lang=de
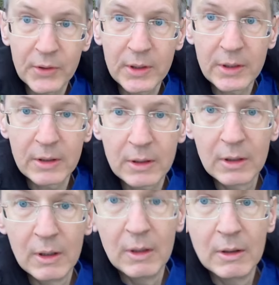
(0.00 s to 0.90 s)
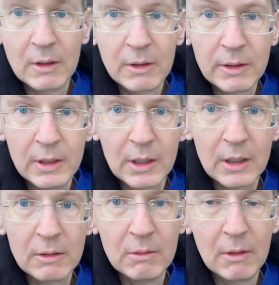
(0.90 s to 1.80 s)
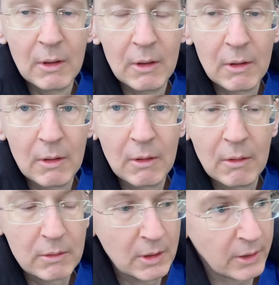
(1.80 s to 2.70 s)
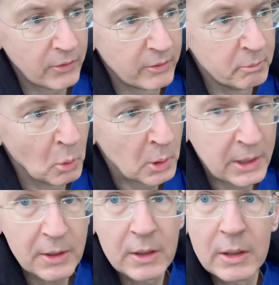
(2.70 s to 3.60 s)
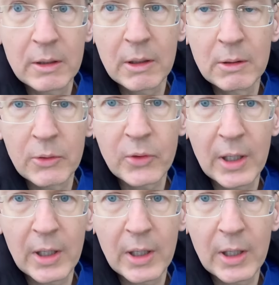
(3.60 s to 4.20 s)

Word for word: ich hier die letzten Monate genutzt